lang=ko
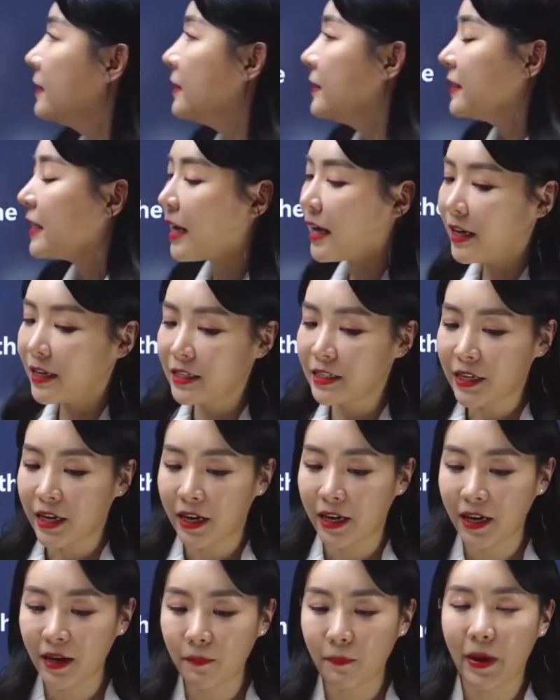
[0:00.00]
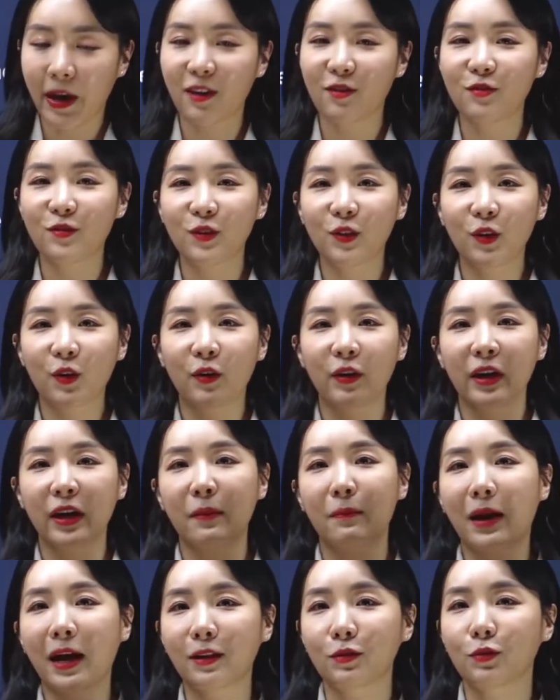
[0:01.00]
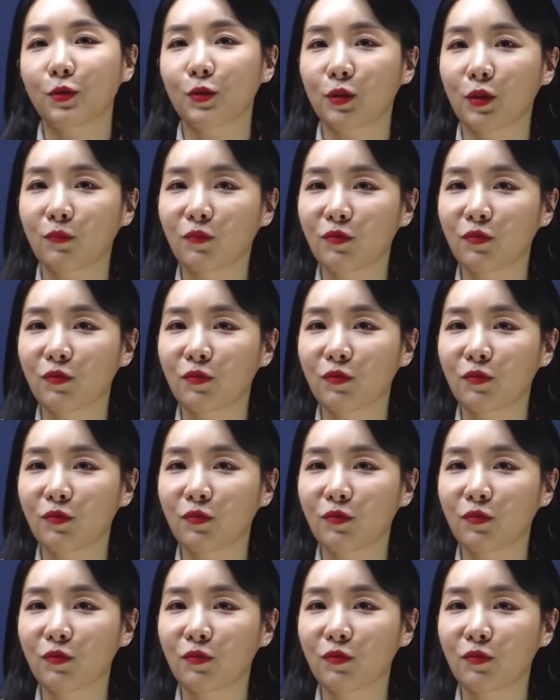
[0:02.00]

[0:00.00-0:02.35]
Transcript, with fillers: 자, 이제 배운 거에 맞춰서